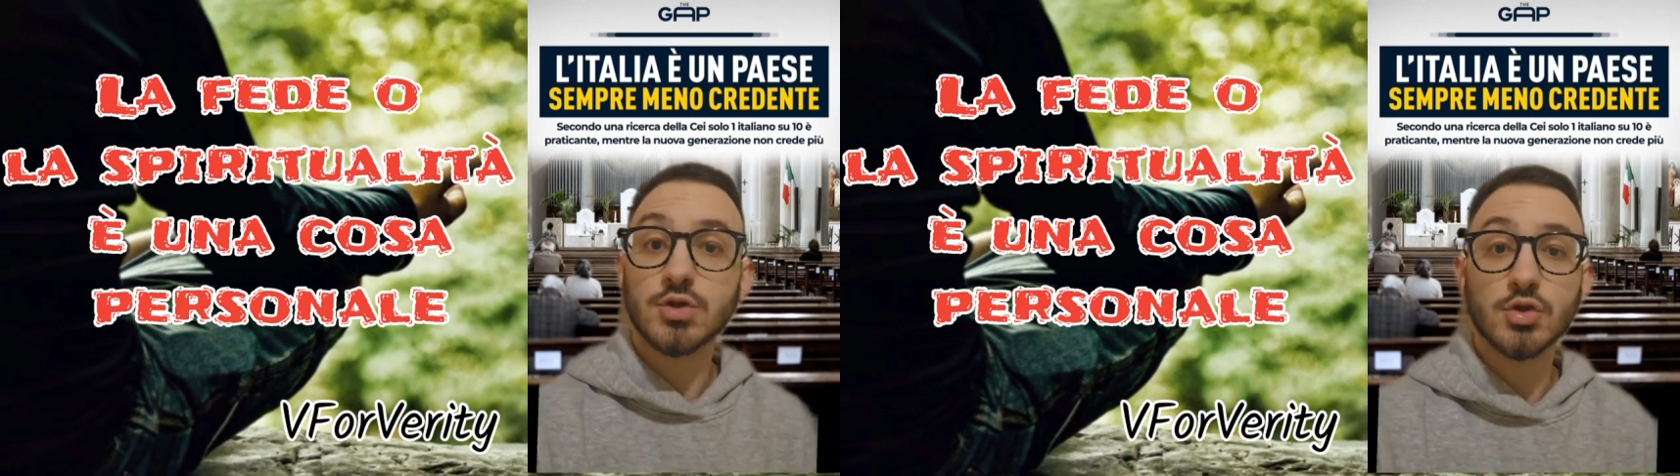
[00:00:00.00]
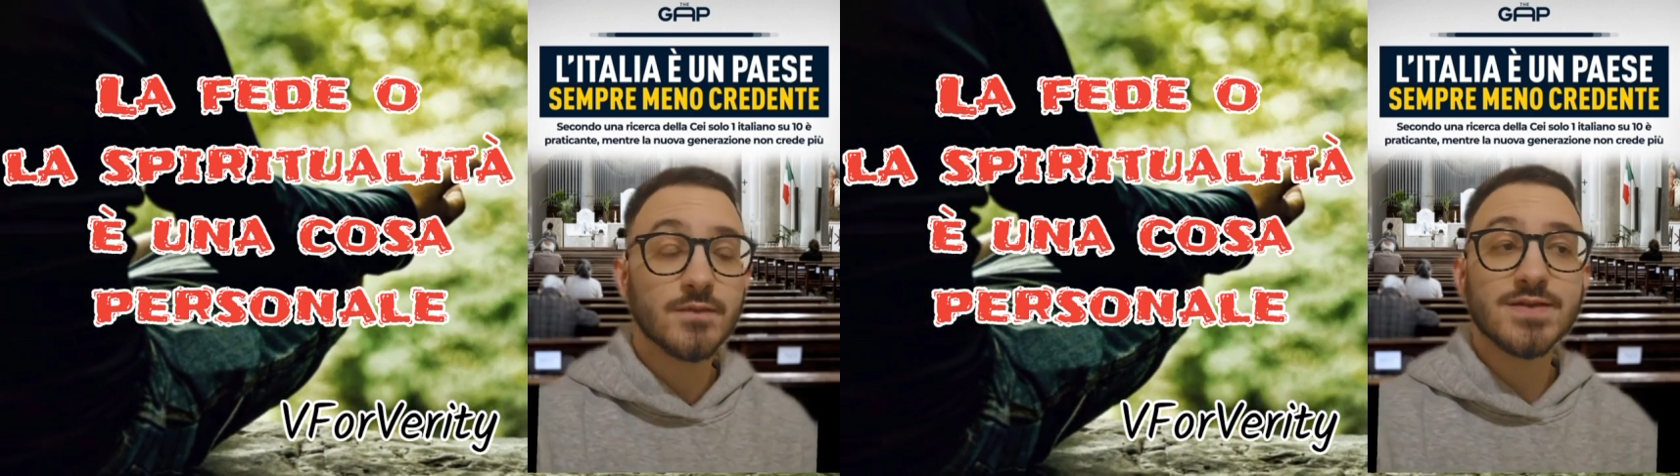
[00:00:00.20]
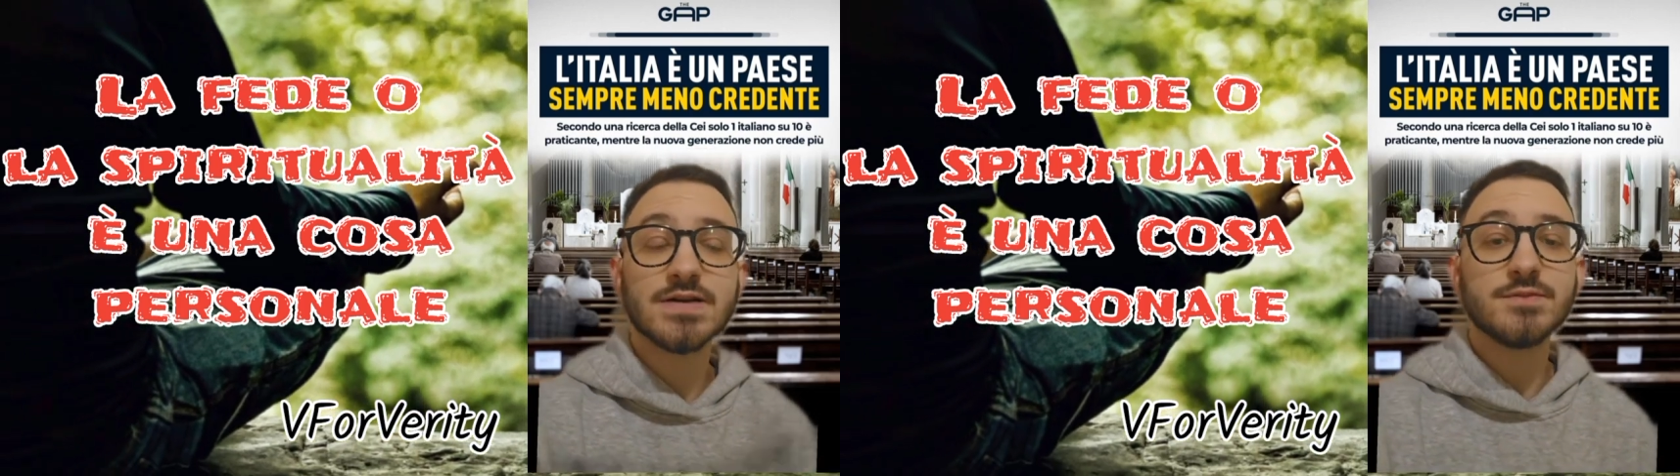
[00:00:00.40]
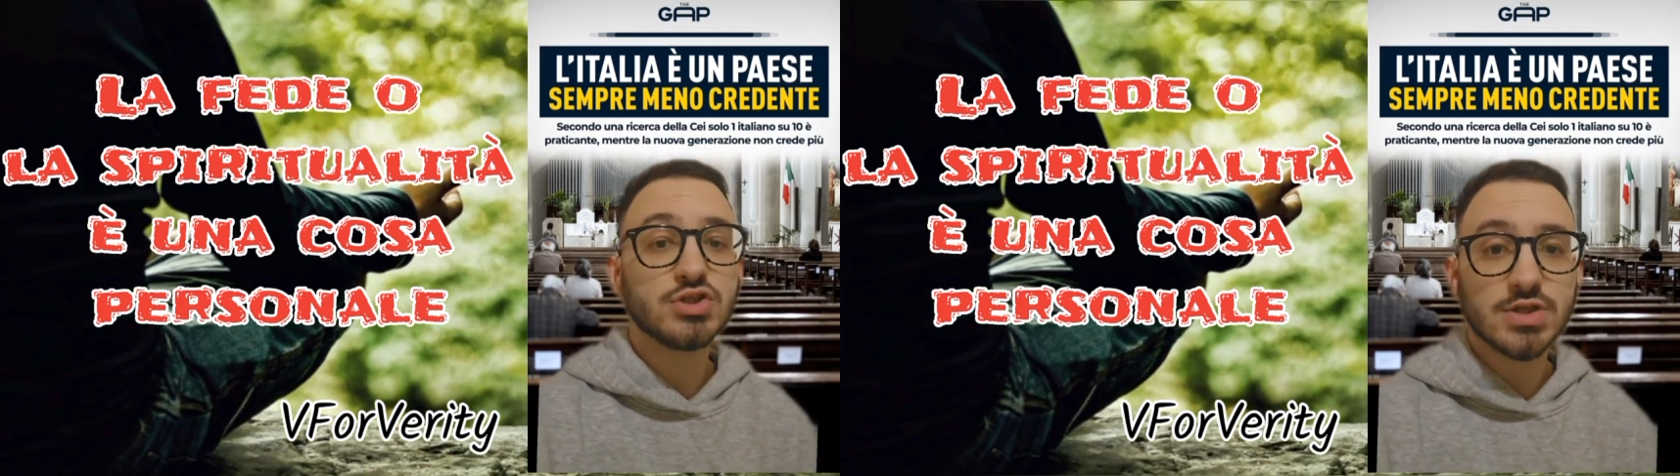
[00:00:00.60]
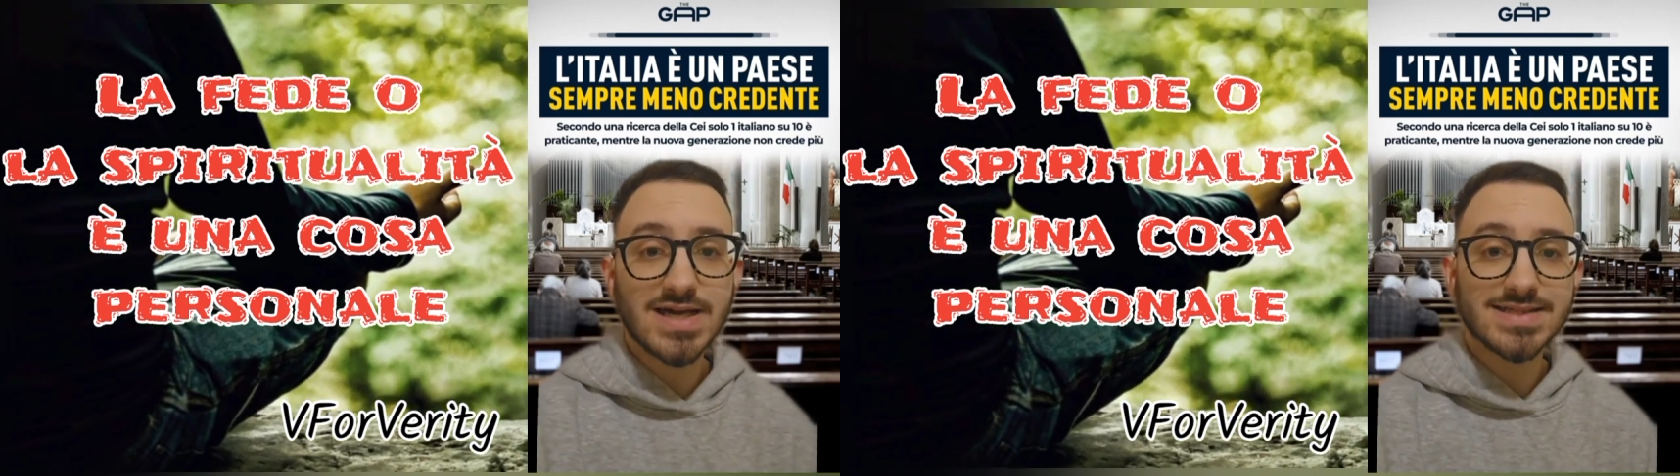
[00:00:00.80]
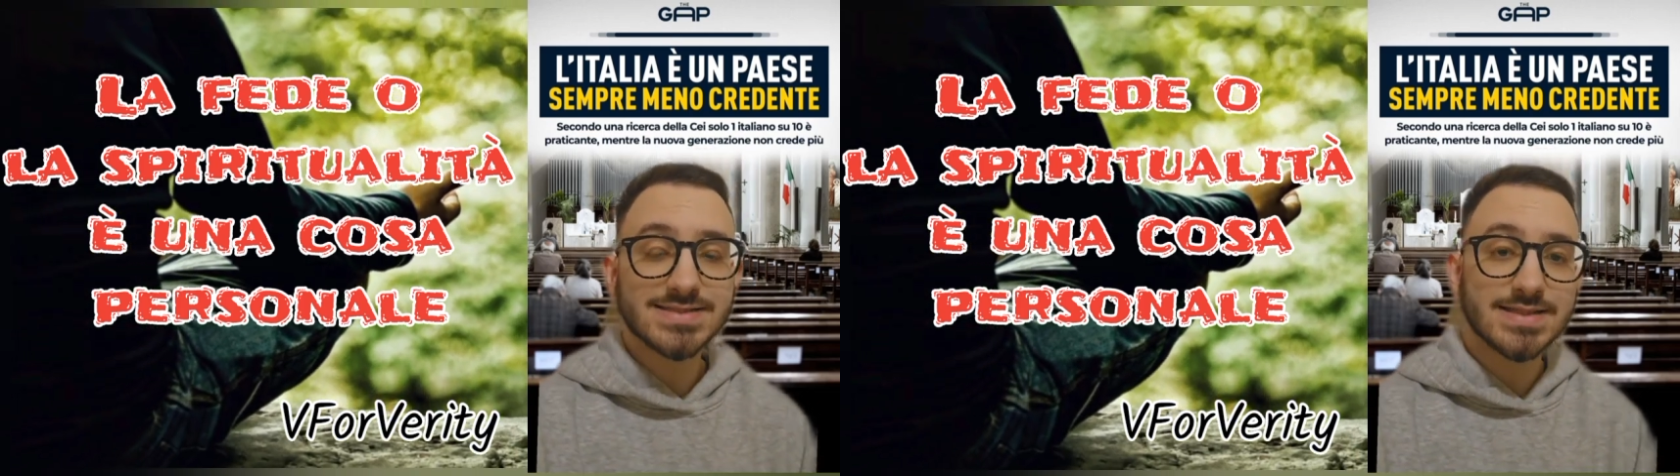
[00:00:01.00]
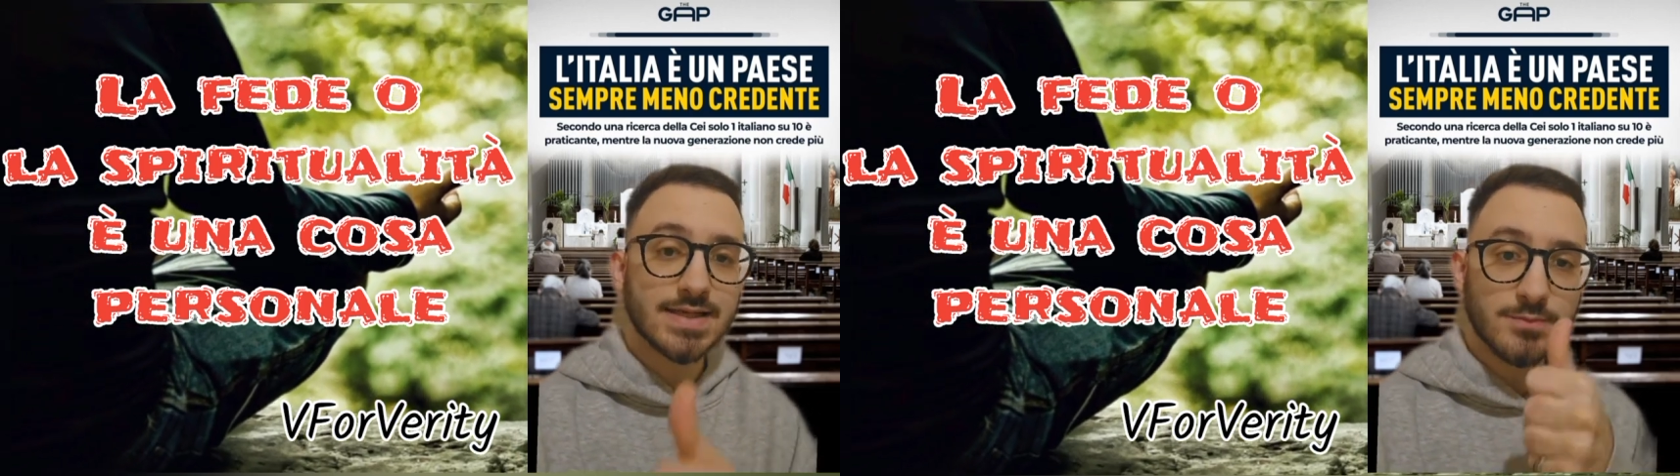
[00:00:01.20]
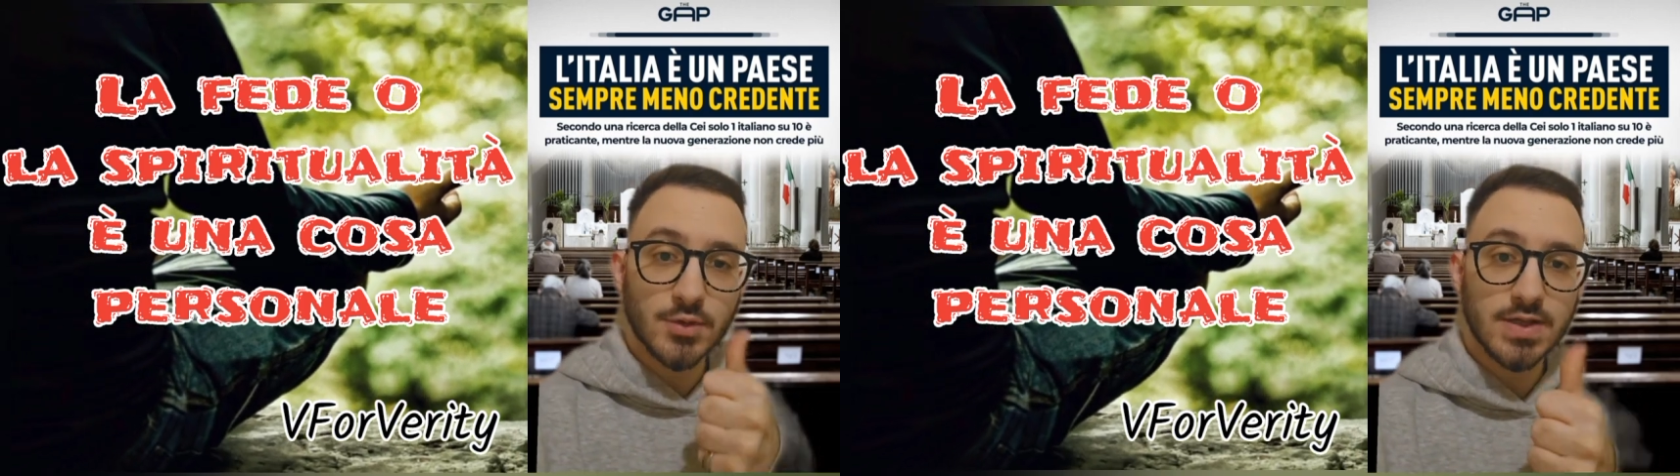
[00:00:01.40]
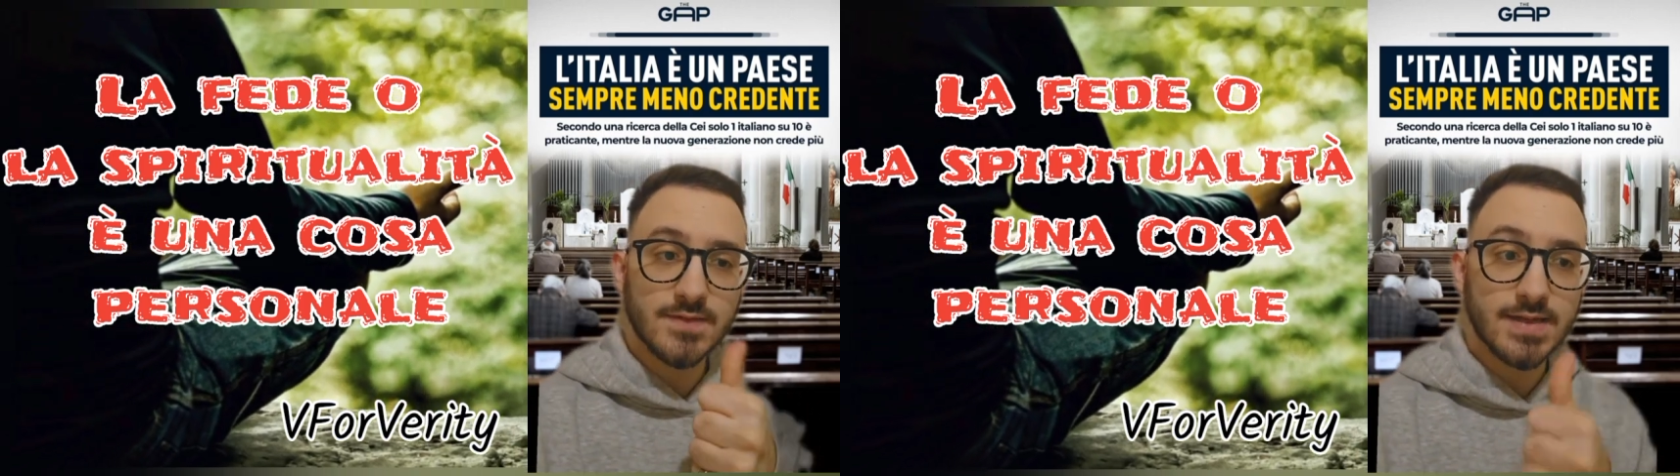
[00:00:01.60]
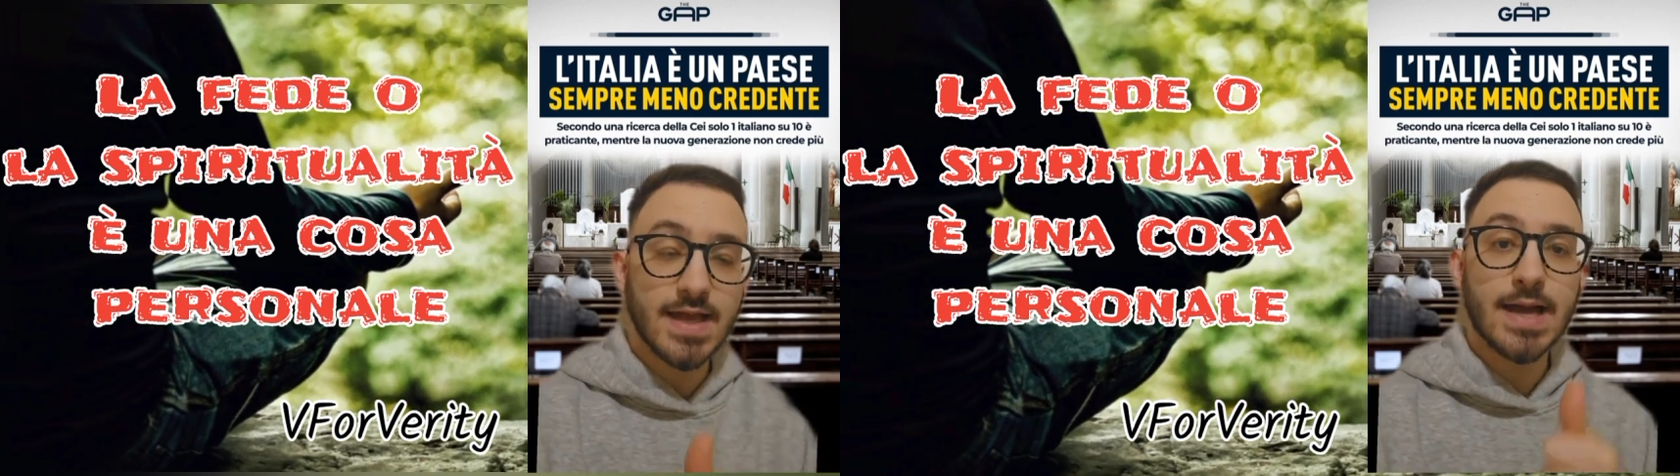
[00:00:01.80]
non deve avvicinarsi alla
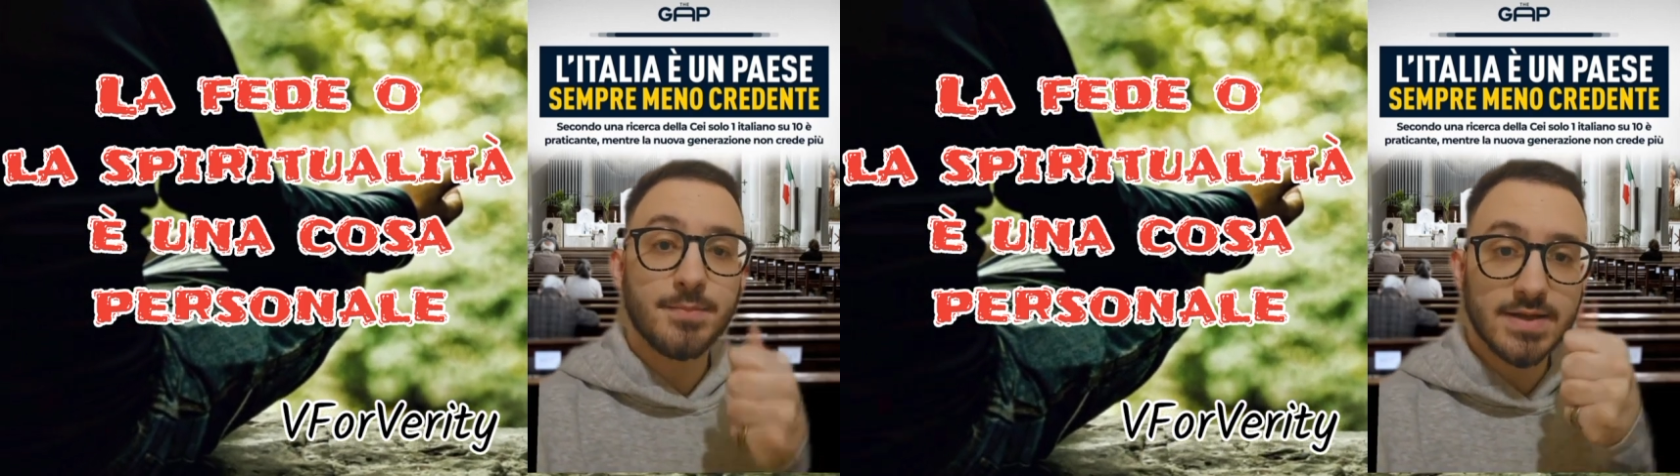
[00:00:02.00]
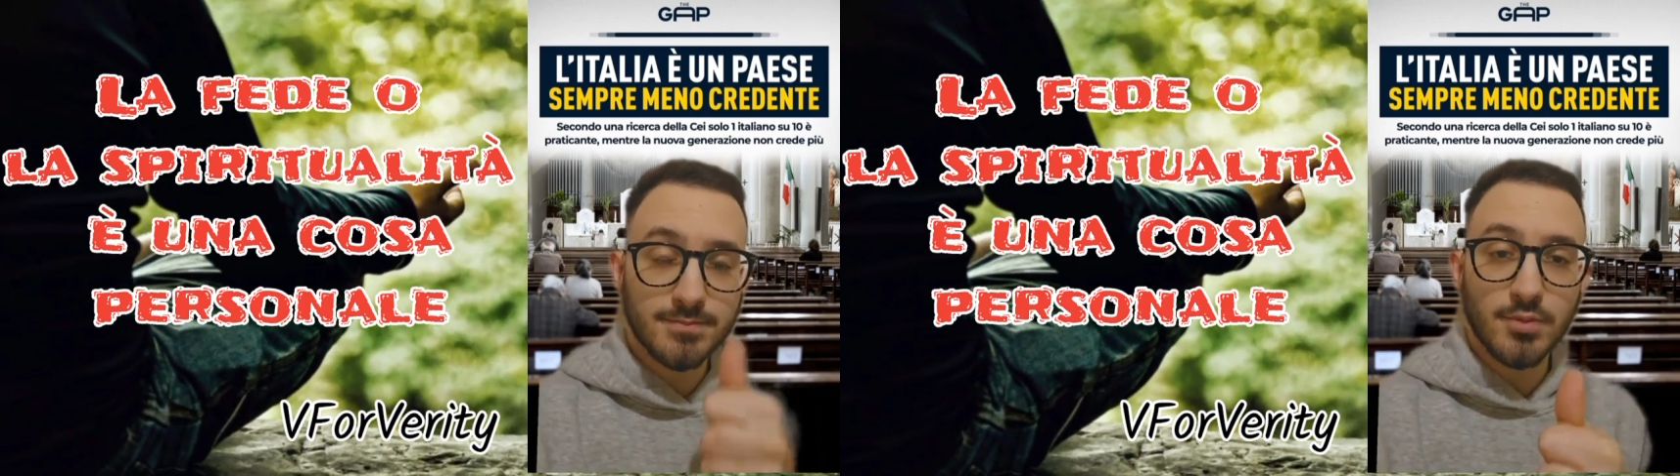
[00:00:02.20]
politica per